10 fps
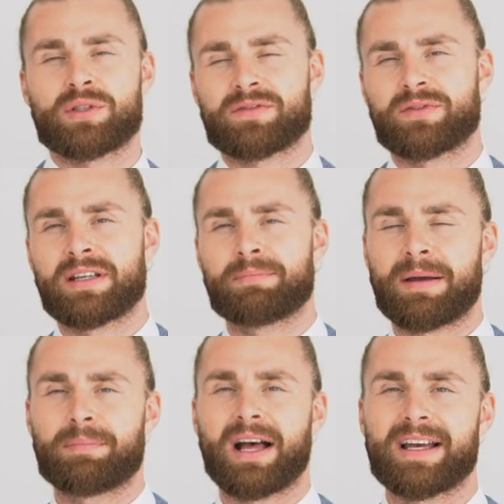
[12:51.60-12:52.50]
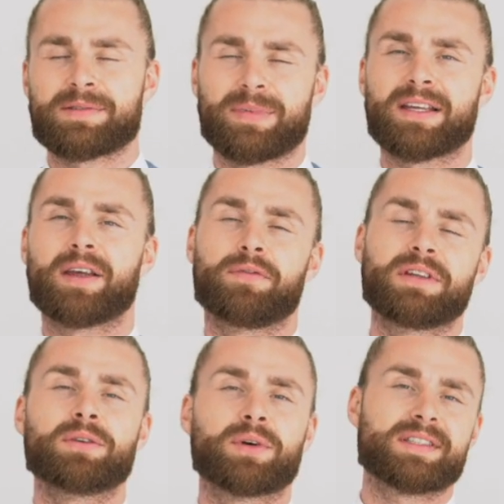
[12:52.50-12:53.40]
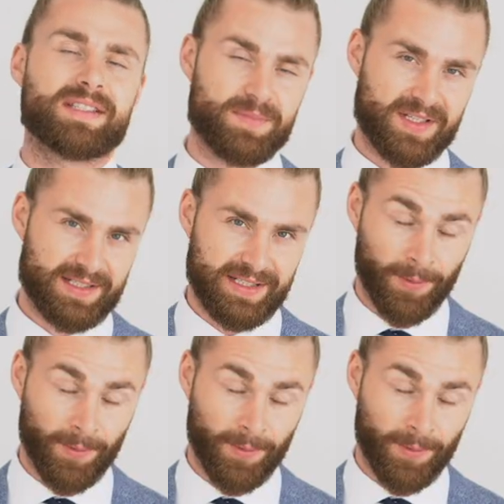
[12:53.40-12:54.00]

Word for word: sodass wir beim Preis bei bei 4,79